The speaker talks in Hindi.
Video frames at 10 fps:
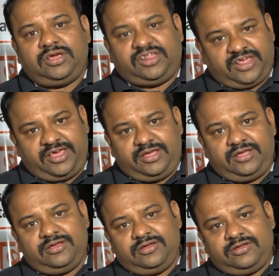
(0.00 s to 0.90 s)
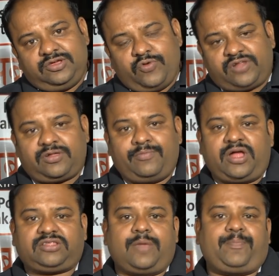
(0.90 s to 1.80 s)
इसी युवा
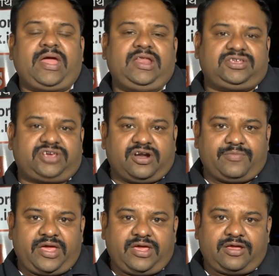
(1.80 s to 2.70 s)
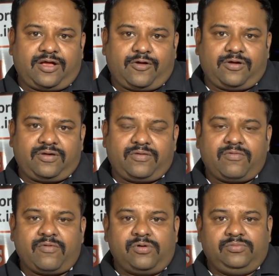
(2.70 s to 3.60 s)
संवाद के पहले चरण में
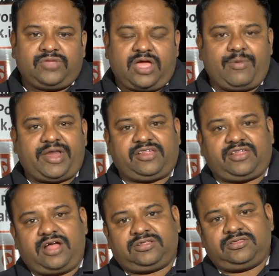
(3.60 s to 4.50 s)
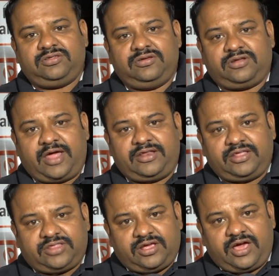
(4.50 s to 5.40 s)
हमारे साथ
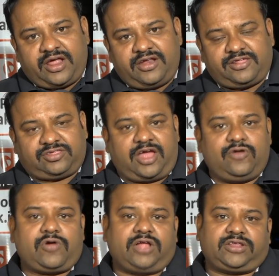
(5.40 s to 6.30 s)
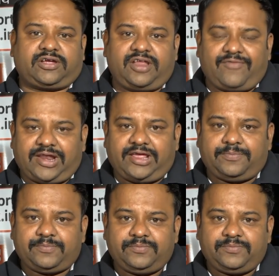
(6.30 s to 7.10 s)
राजनीतिक घराने से ताल्लुकात रखने वाले